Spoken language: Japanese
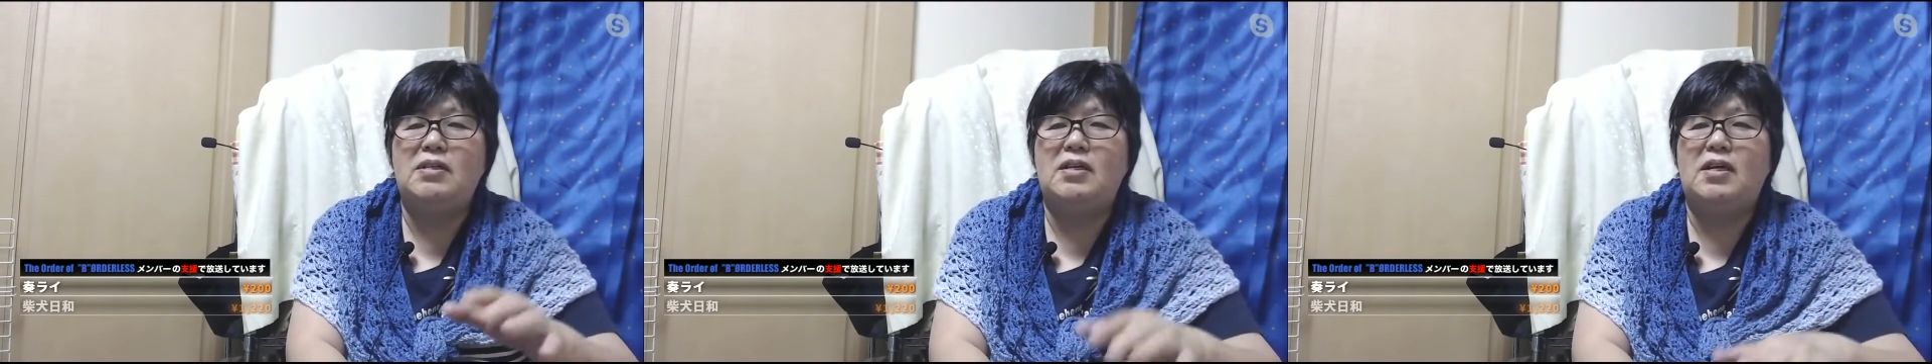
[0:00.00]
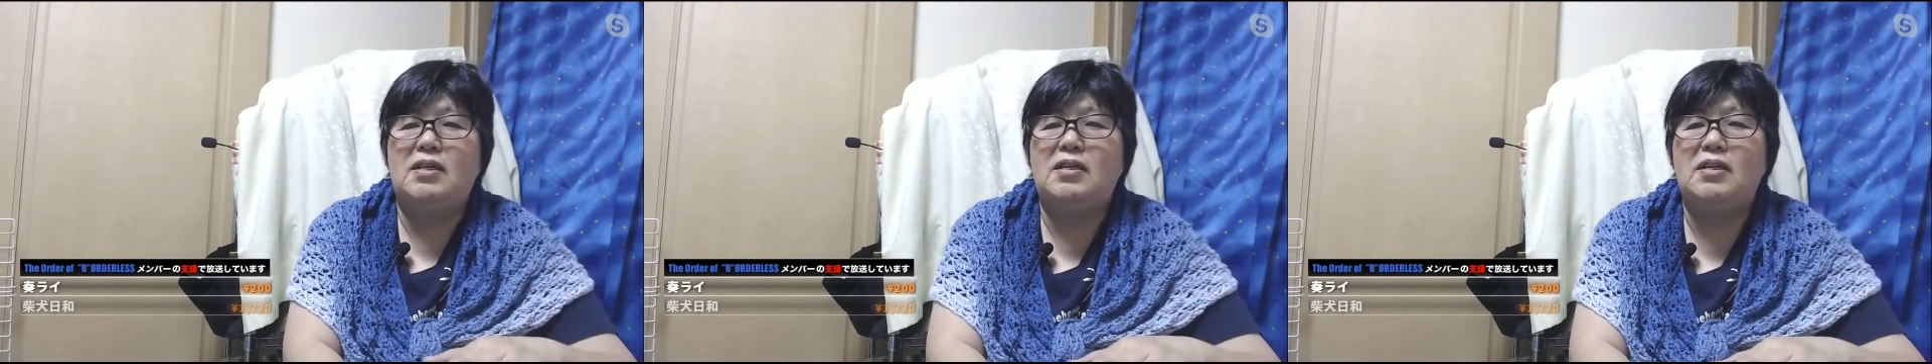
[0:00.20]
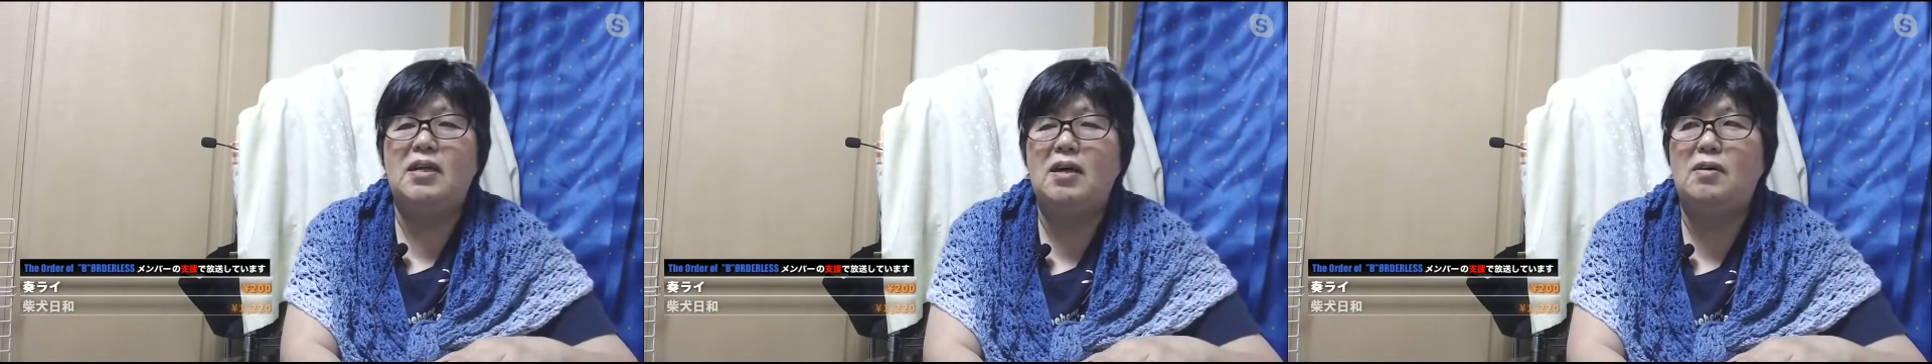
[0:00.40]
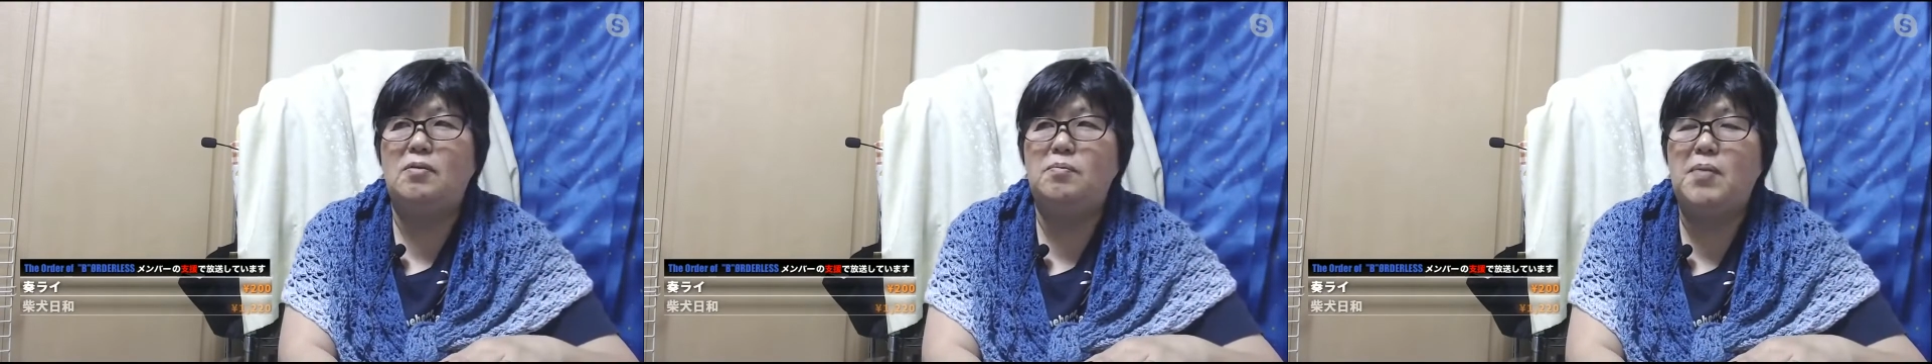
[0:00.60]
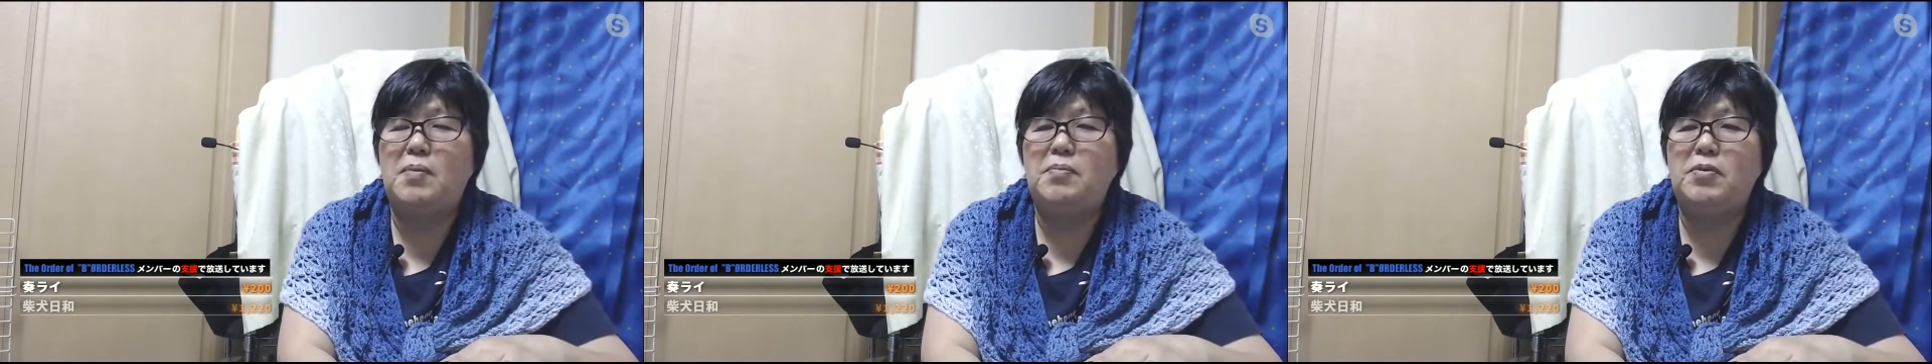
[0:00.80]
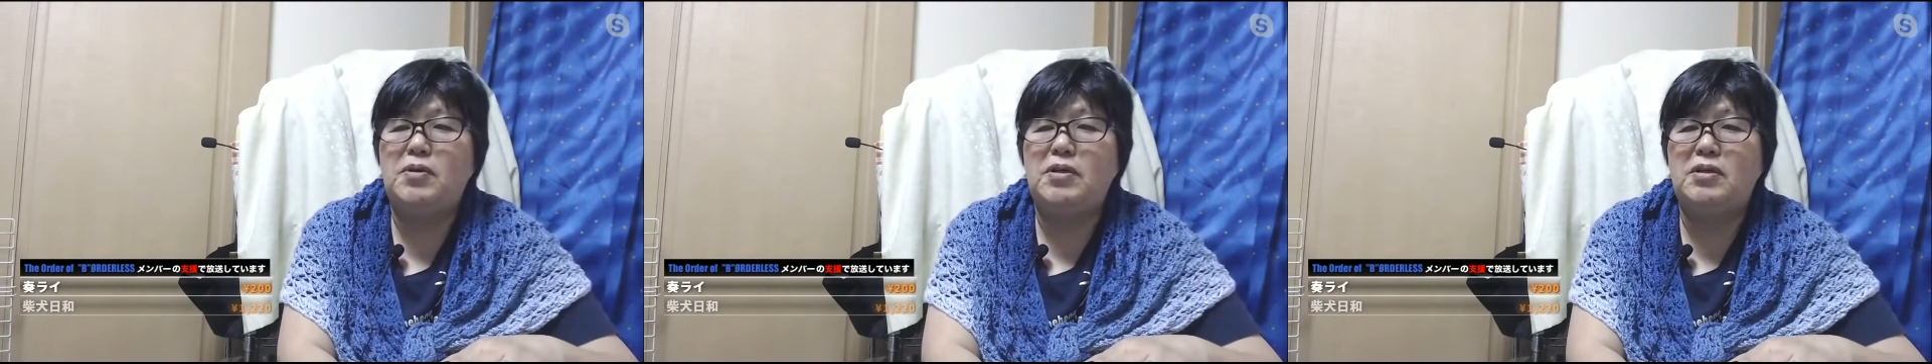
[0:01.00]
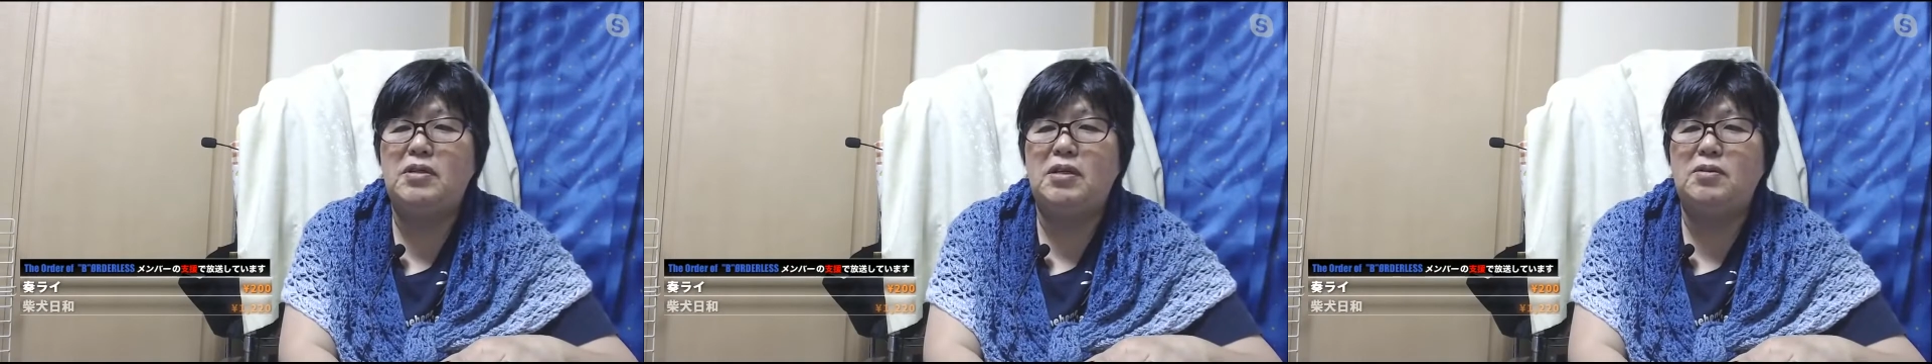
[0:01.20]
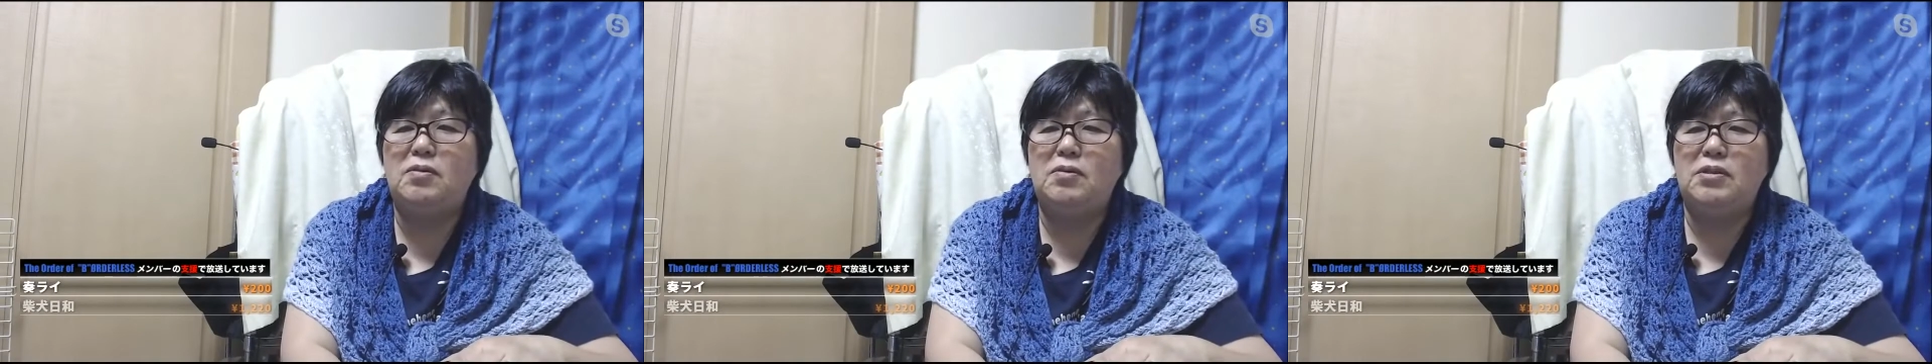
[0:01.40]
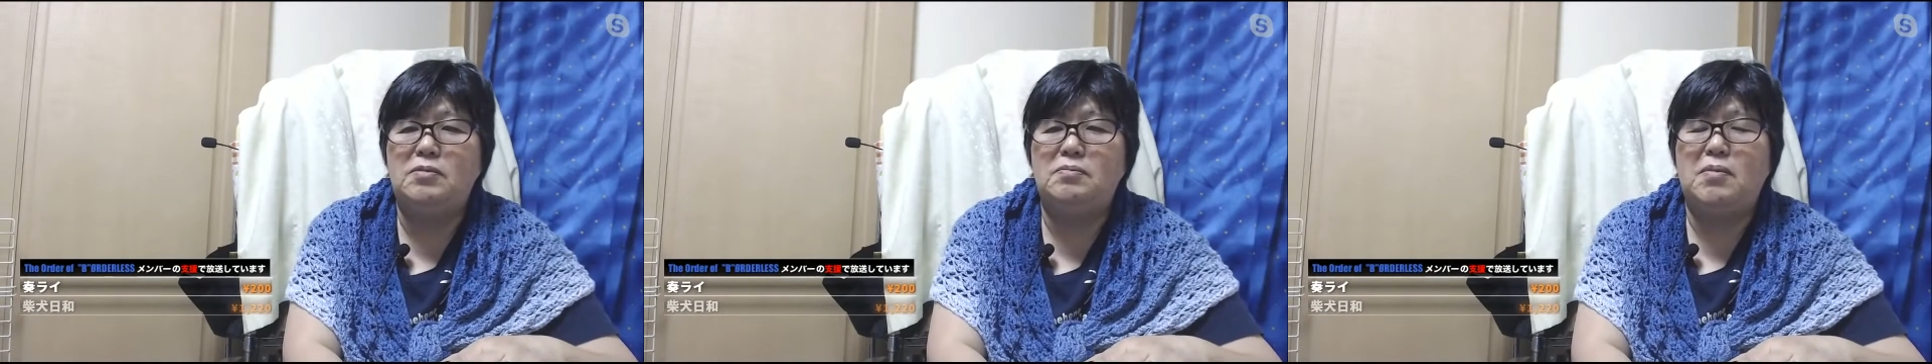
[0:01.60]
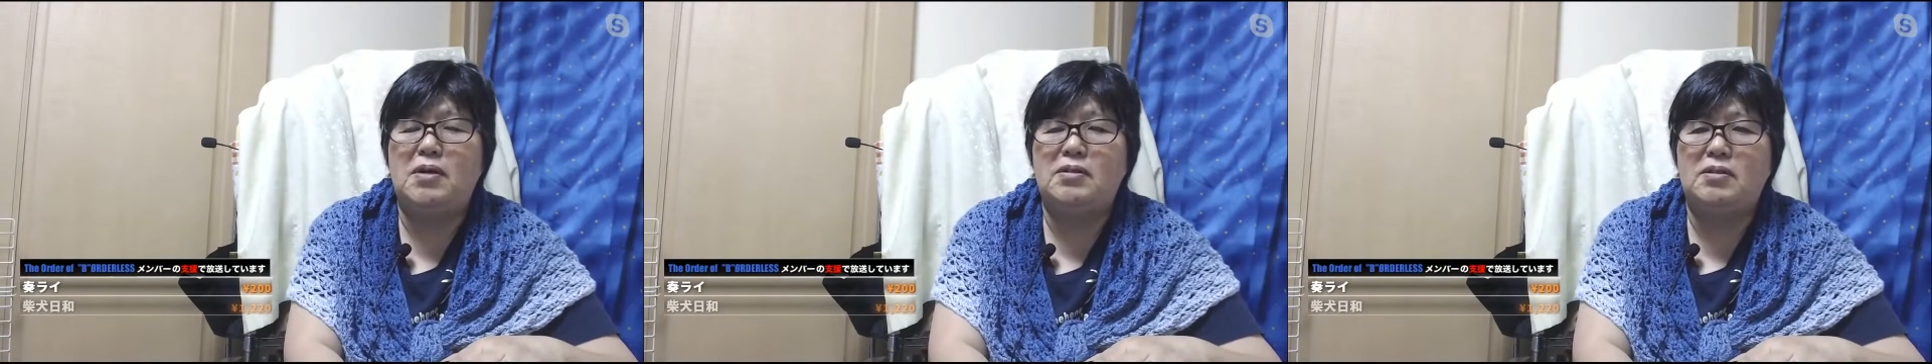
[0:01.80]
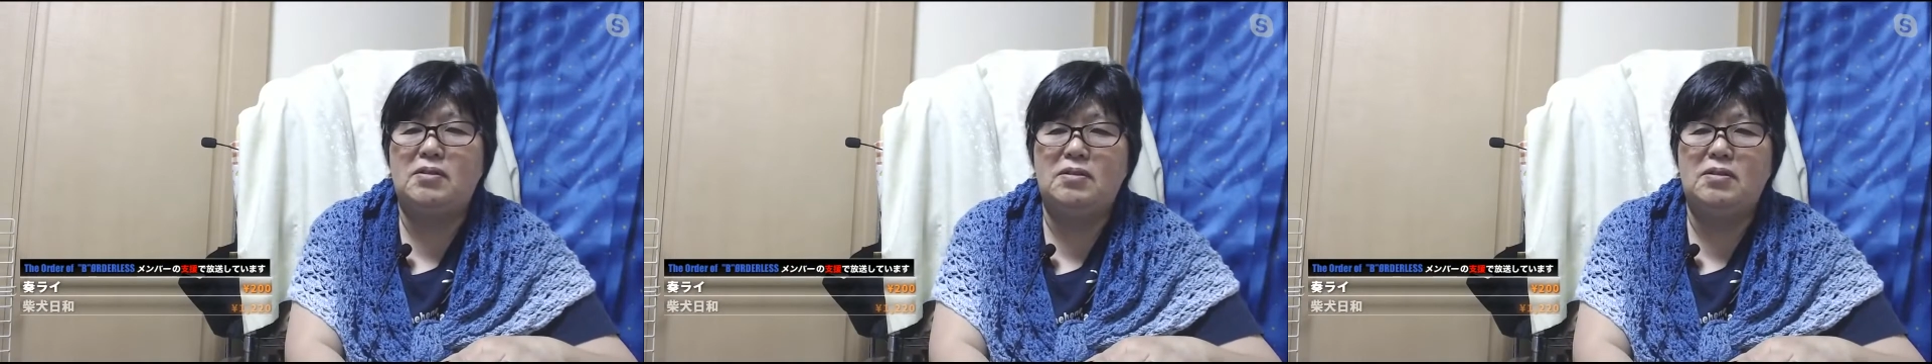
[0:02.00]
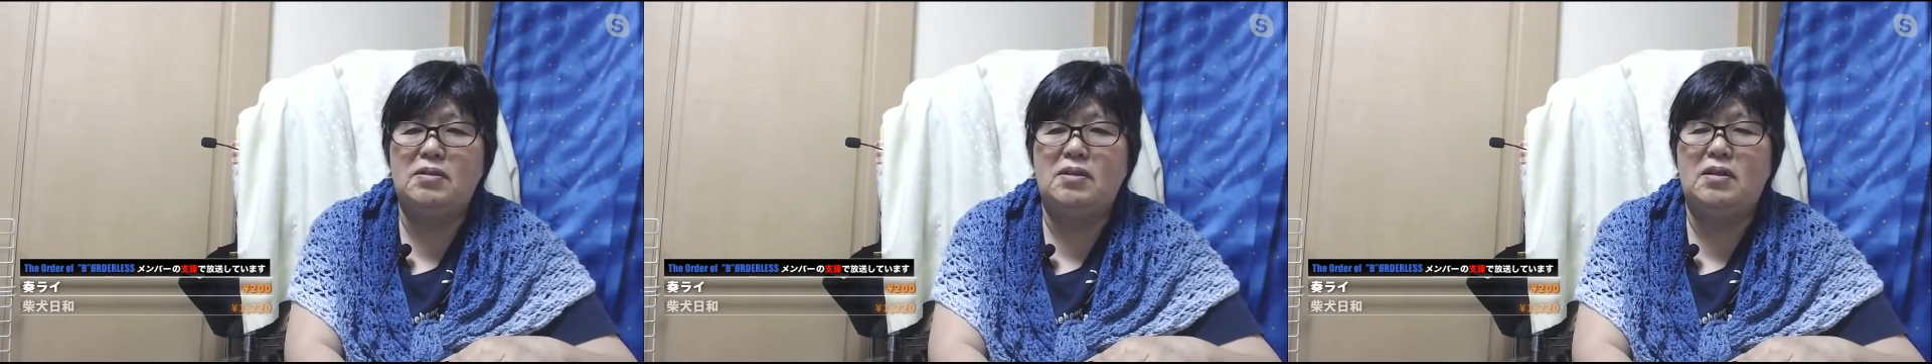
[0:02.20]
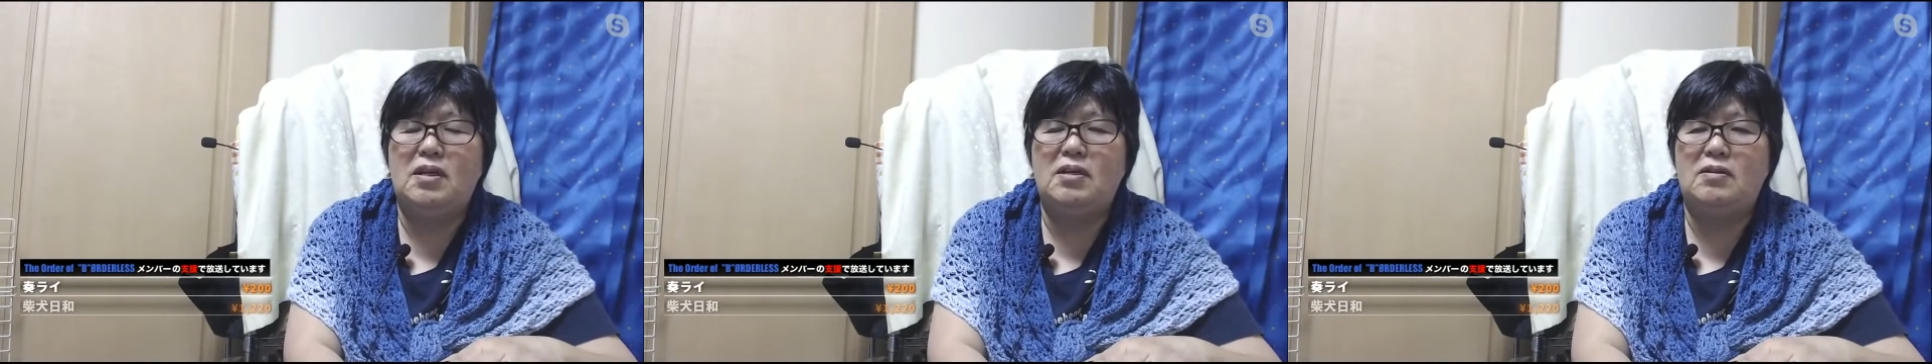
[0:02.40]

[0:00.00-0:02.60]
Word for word: たお守りってどうしますっていう。